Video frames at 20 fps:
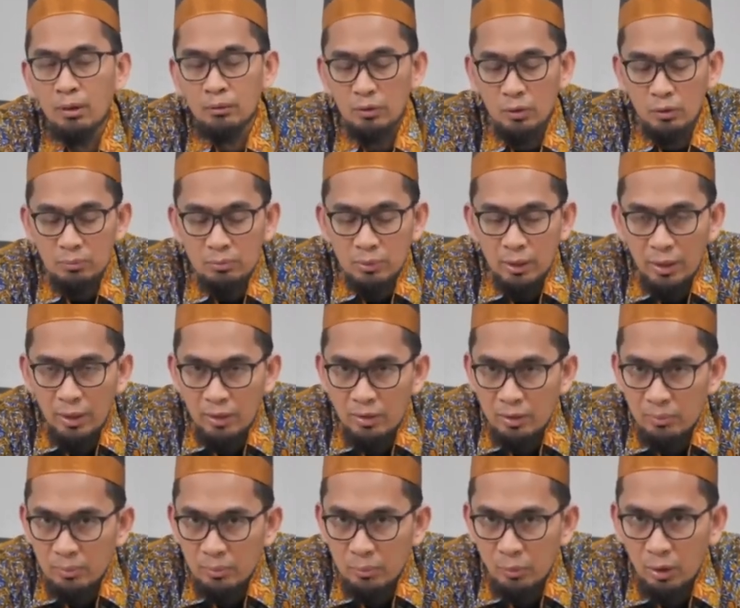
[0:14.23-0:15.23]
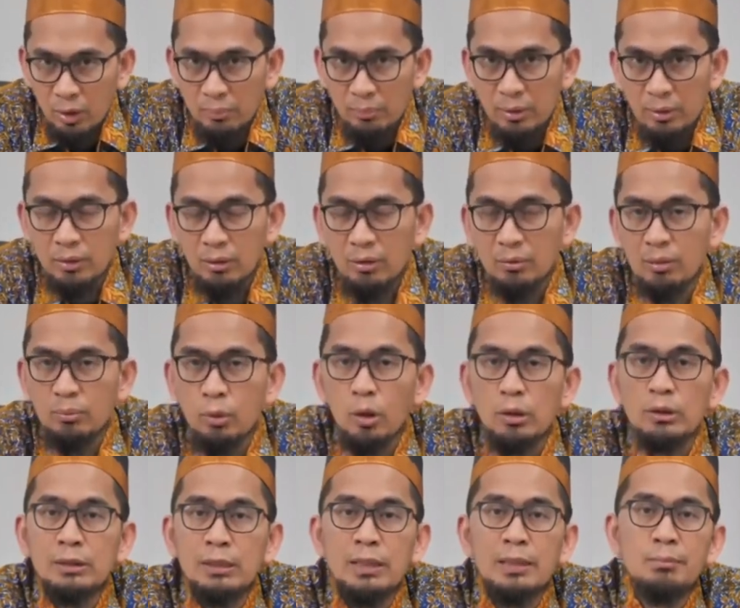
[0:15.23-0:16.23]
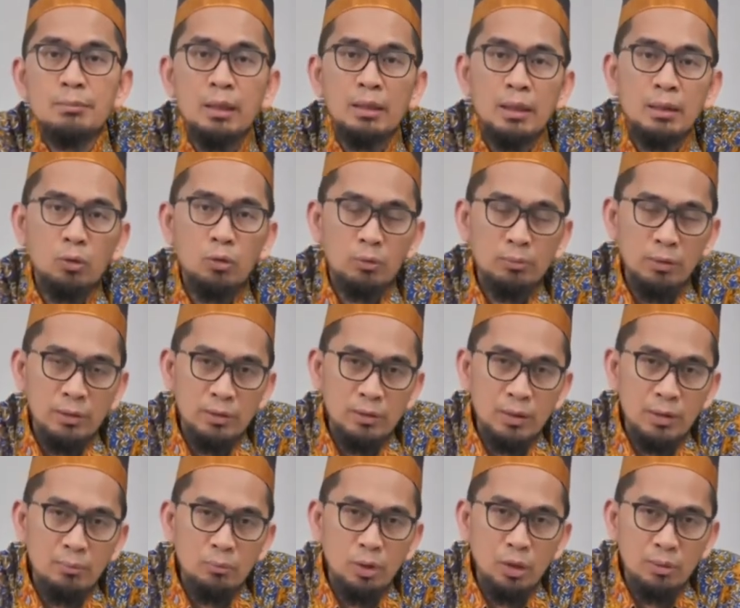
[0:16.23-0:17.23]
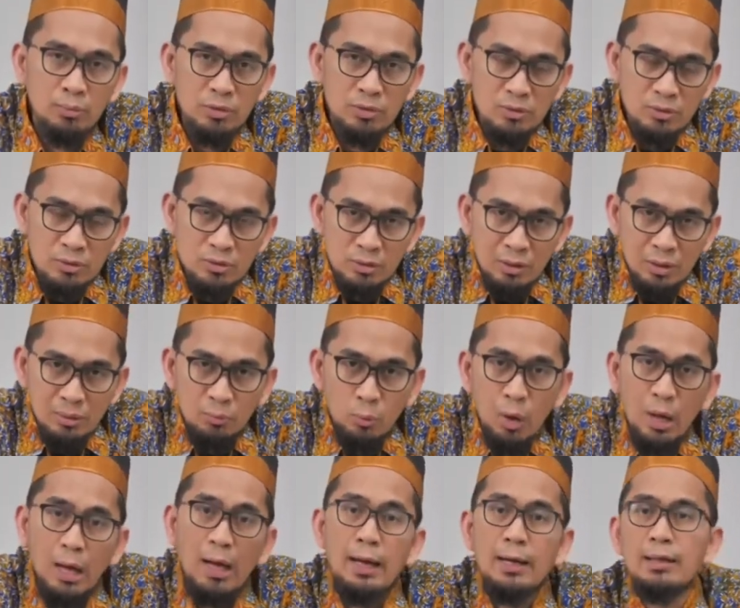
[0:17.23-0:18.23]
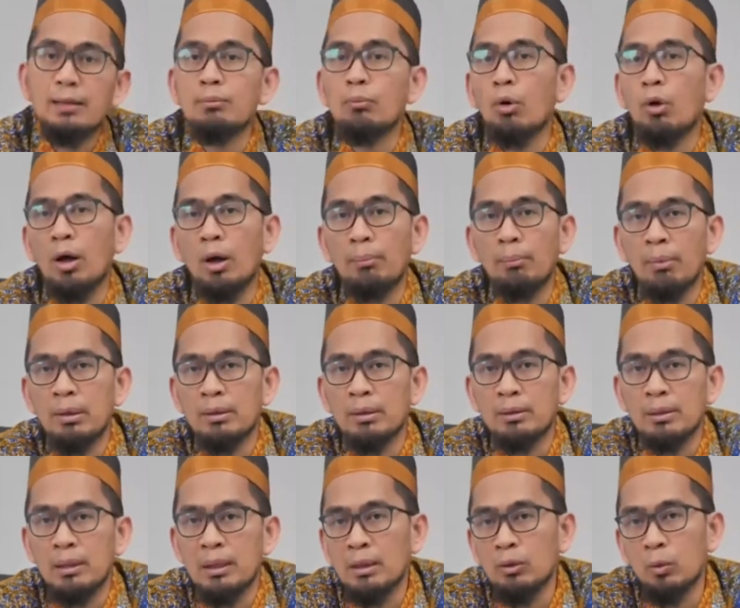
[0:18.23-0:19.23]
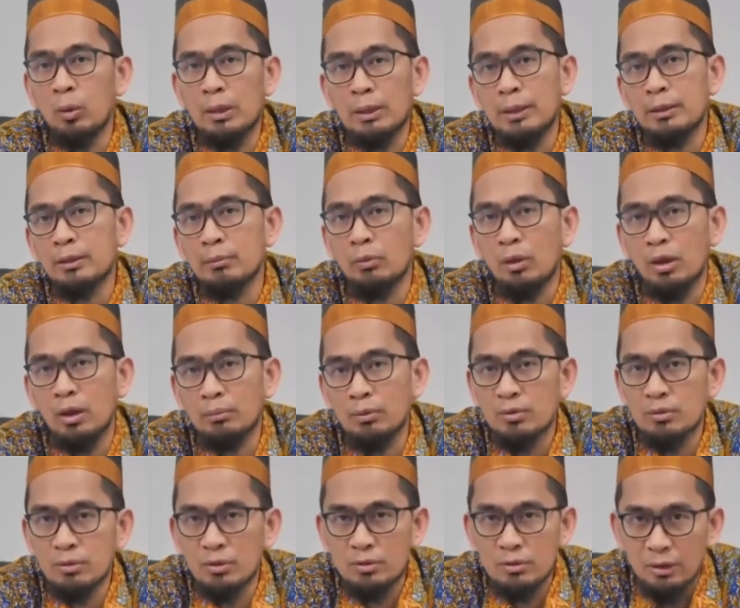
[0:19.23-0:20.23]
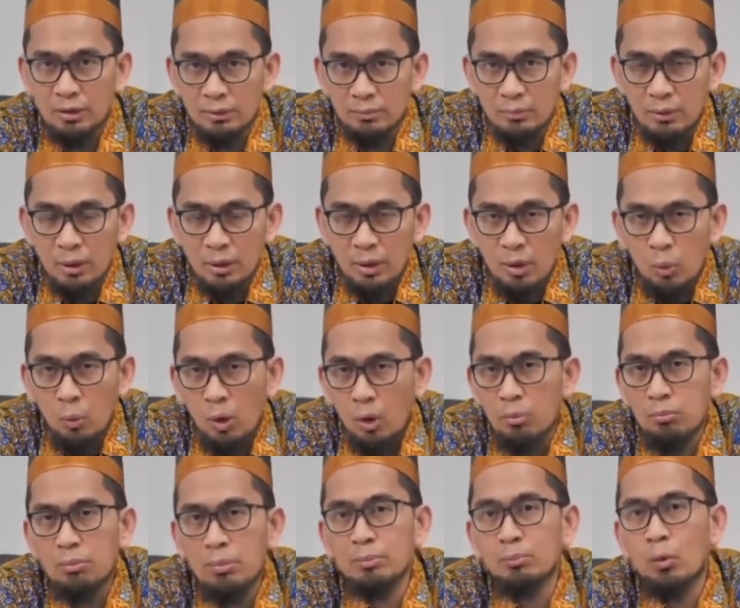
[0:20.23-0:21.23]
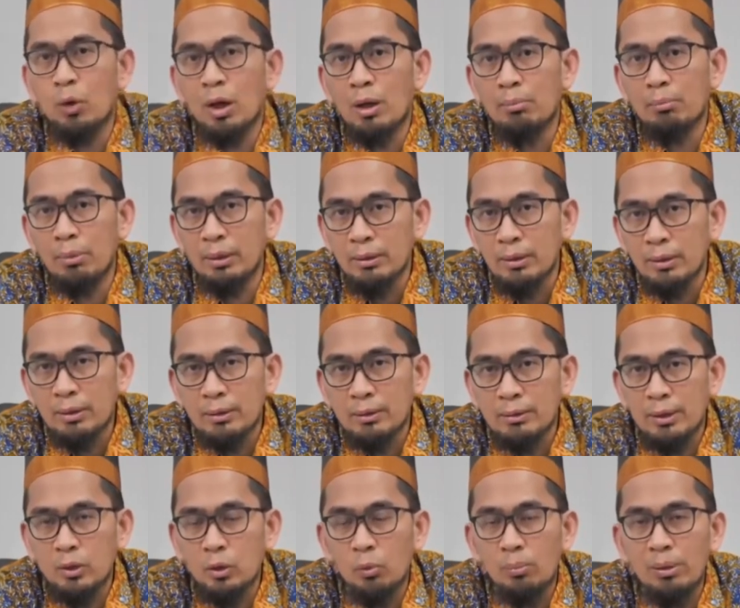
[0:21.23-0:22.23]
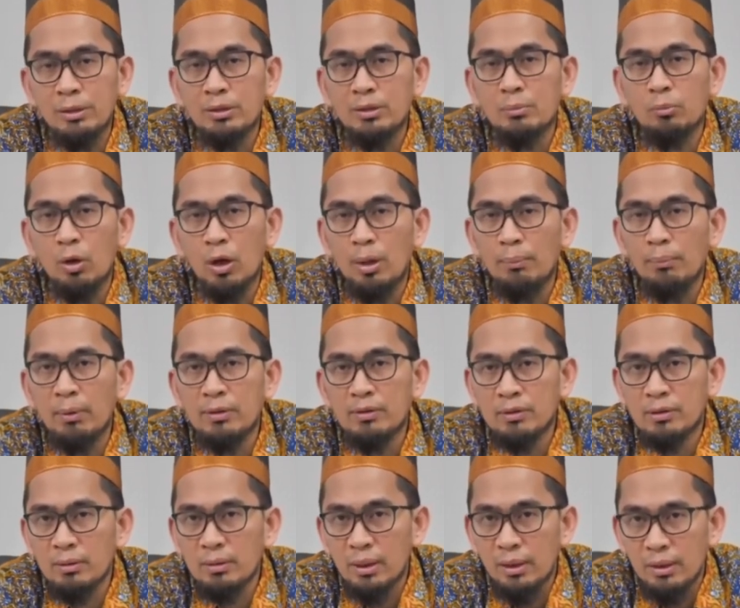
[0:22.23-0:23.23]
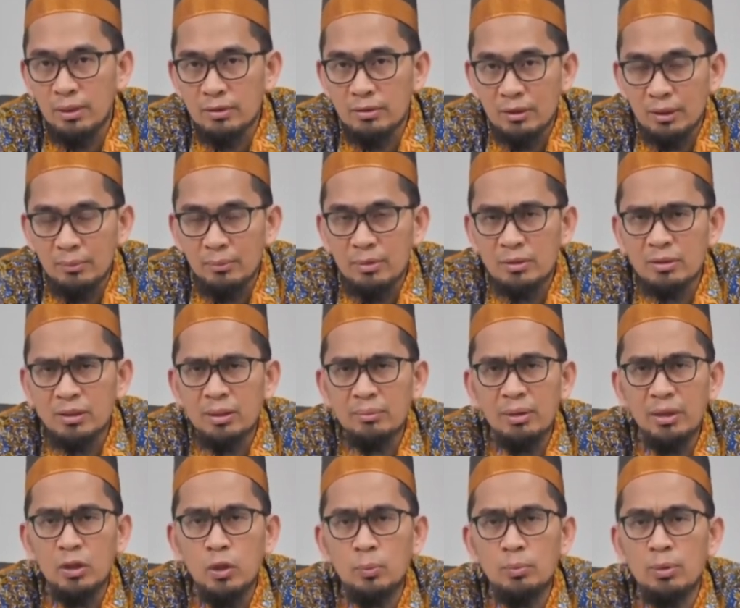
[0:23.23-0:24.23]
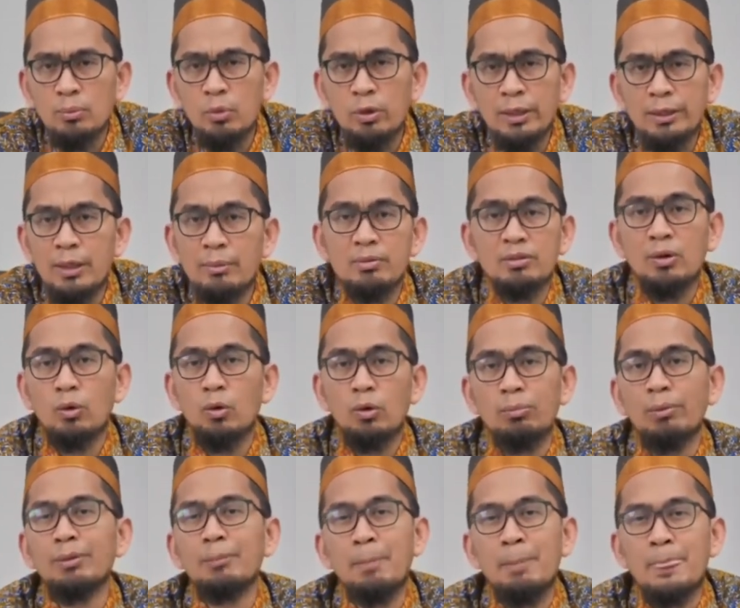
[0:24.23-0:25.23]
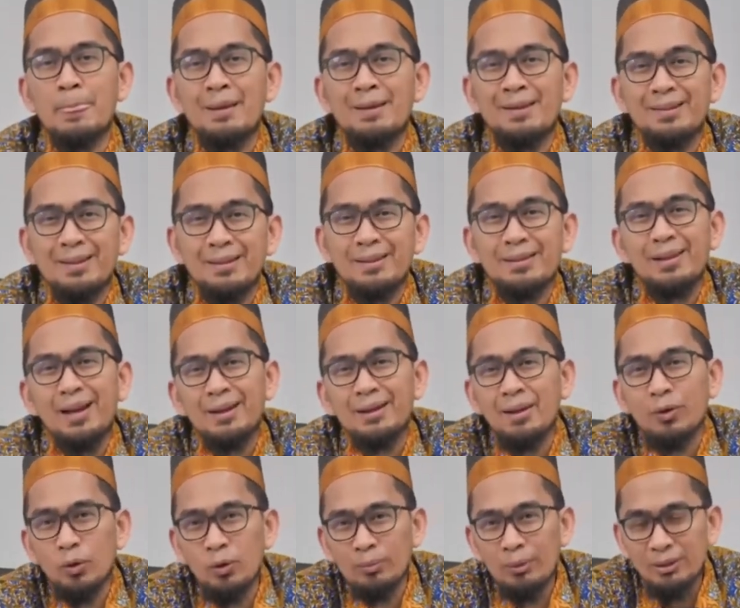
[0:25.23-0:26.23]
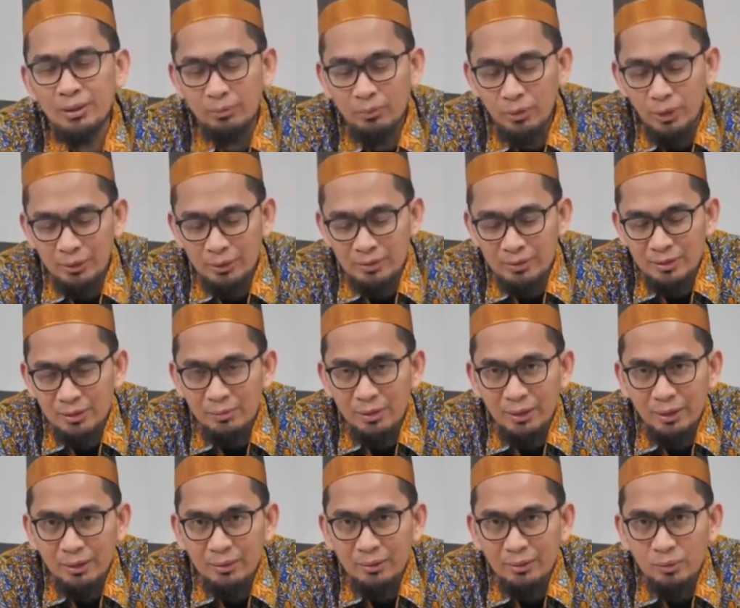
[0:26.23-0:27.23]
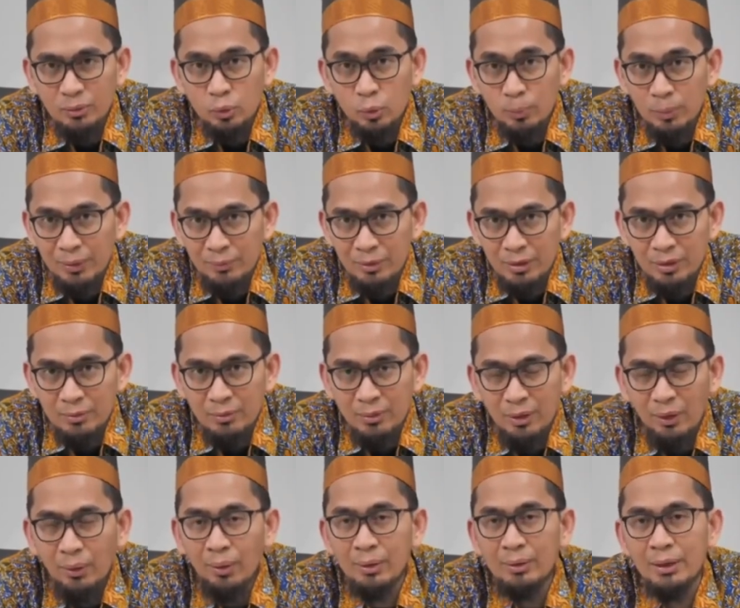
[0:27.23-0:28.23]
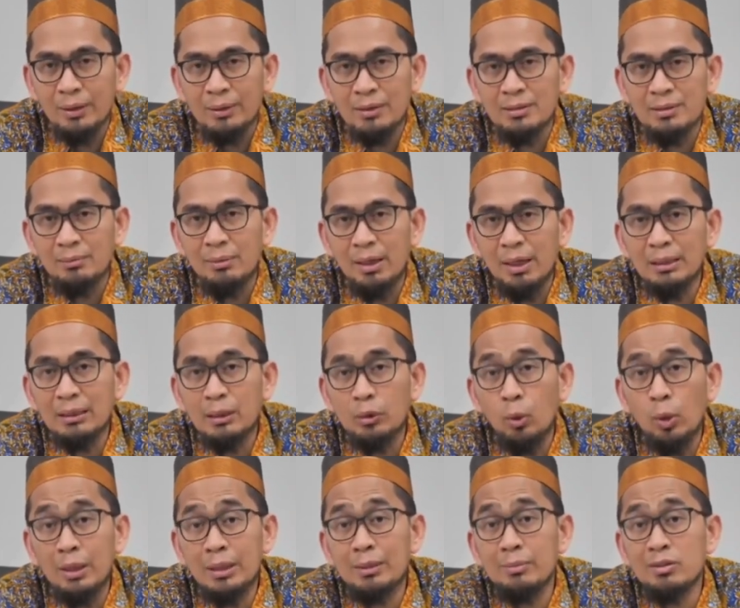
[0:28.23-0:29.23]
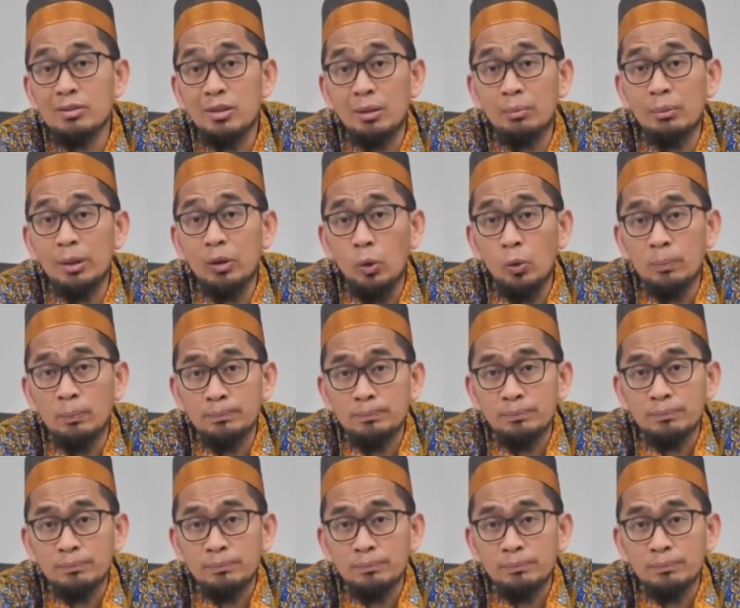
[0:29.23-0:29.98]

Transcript: Allahumma hada min Muhammad, ya Allah mohon terimalah korban ini dari Muhammad SAW, wa ali Muhammad, dan dari keluarganya Muhammad SAW, wa ummat Muhammad, dan umatnya Muhammad SAW yang selama hidupnya mungkin gak bisa korban. Ya, jadi ada korban yang beliau atas nama kan untuk pribadi beliau, atas nama kan keluarga besar beliau.